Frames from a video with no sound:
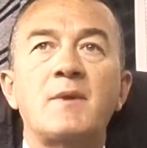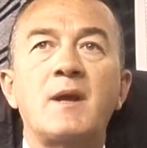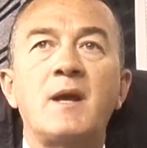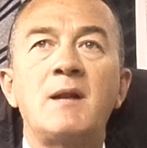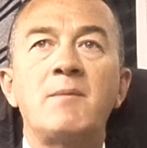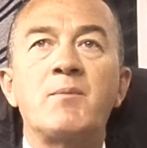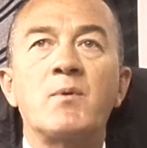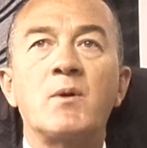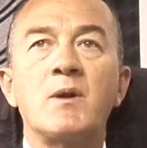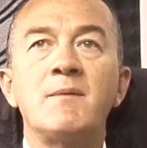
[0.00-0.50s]

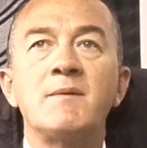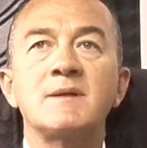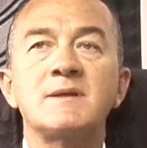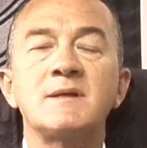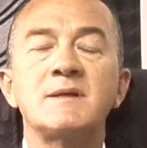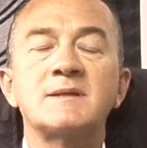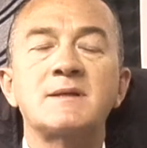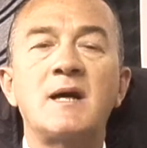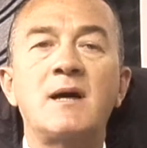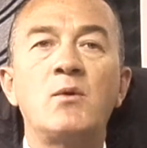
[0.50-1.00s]
El problema
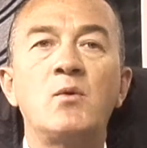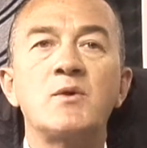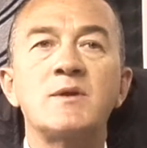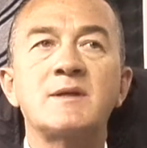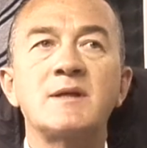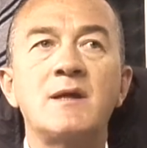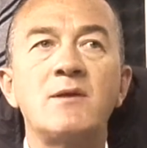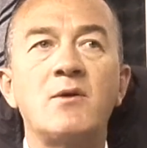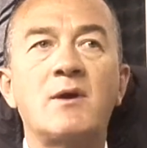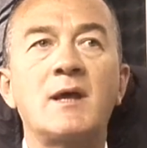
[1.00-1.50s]
se está
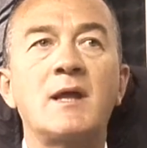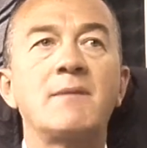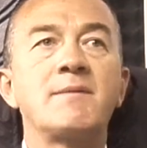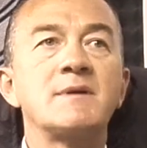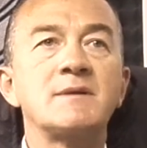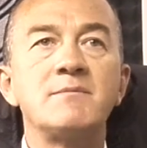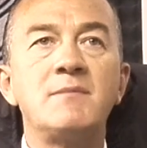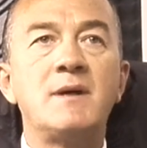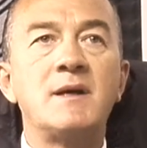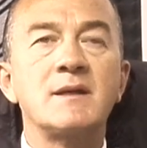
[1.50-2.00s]
agudizando cada
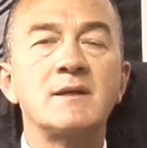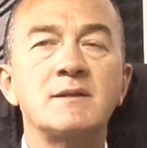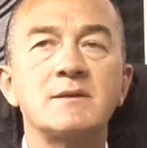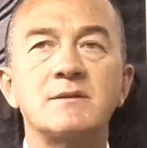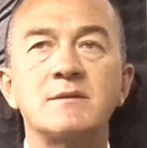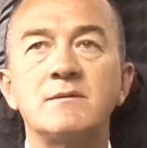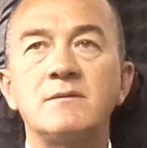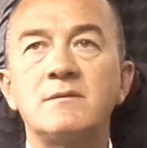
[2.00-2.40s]
vez más.